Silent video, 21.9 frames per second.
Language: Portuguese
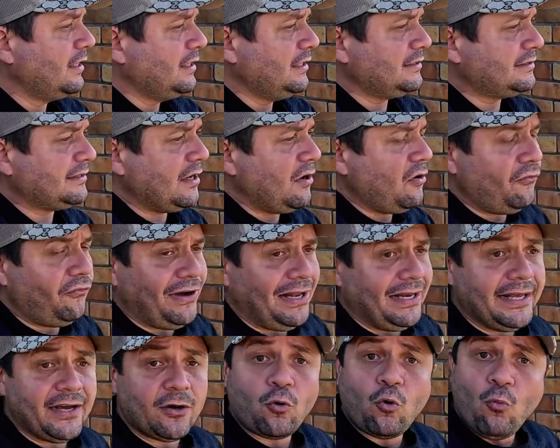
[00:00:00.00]
Então eu
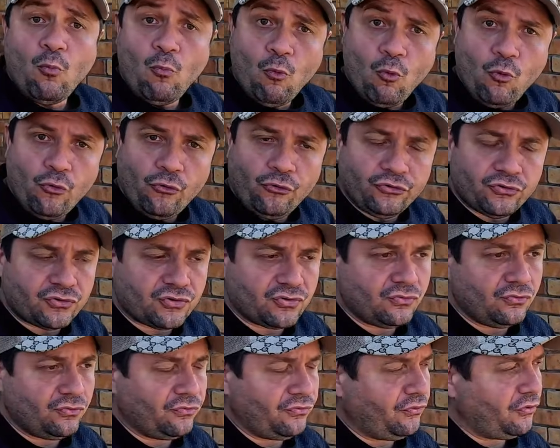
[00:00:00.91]
falei com
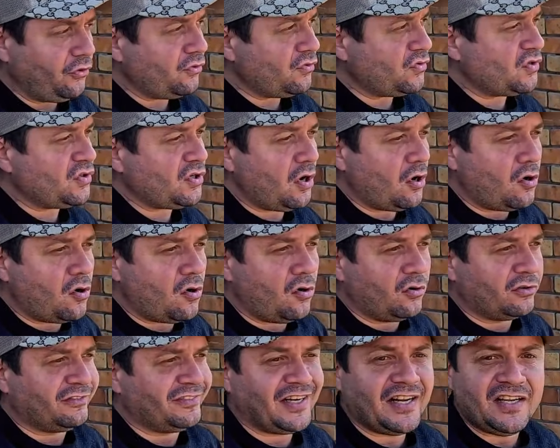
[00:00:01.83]
muitos, não foram
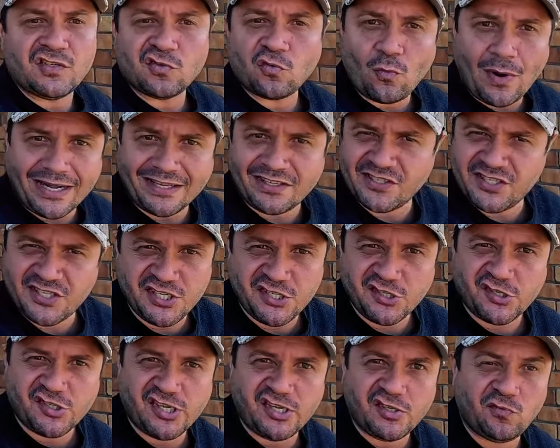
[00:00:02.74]
só três, quatro,
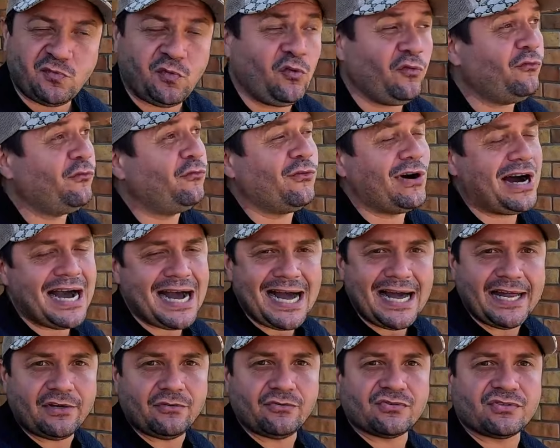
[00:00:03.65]
cinco, seis, foram
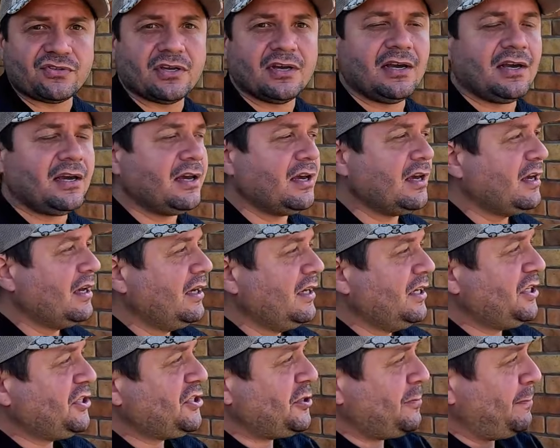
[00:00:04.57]
vários.
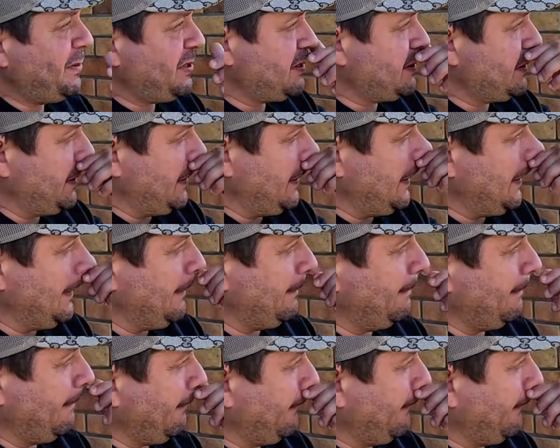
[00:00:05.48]
E tipo assim,